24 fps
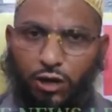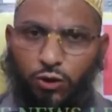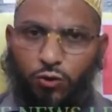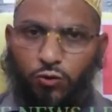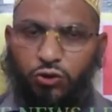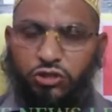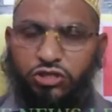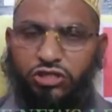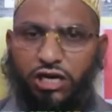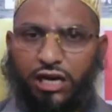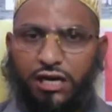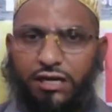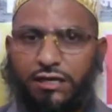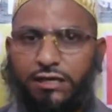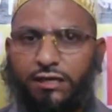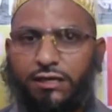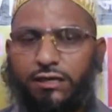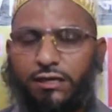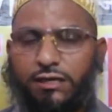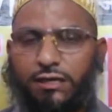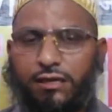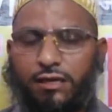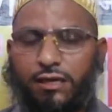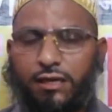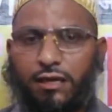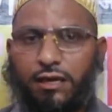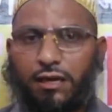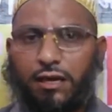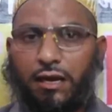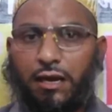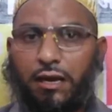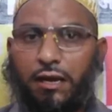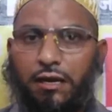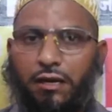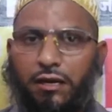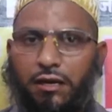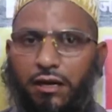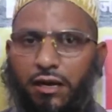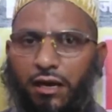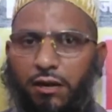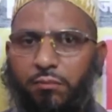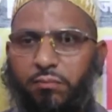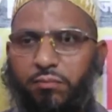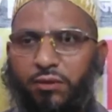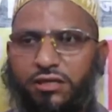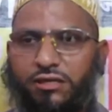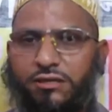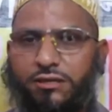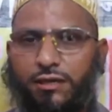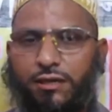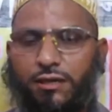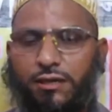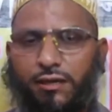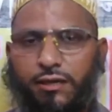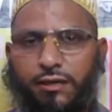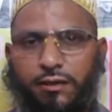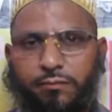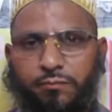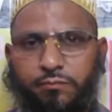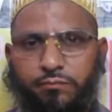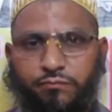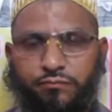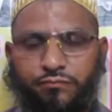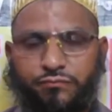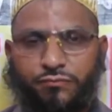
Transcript: अरुण जानी निलंबित चल रहे हैं